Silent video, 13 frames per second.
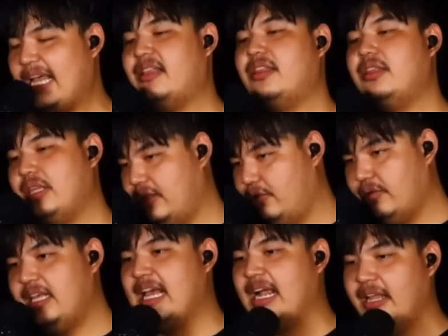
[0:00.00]
แต่ติ
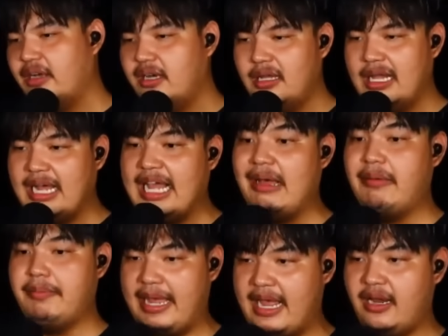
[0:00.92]
ดอยู่ที่อย่างเดียวคือรา
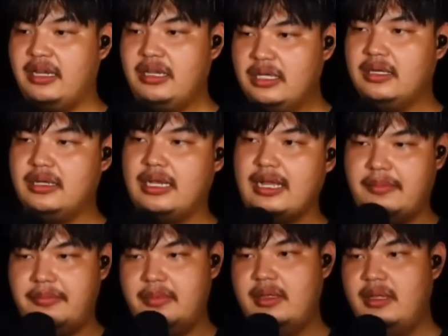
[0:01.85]
คามันแพงนิดหนึ่ง
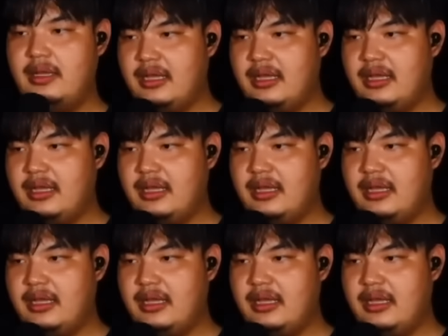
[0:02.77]
นะครับ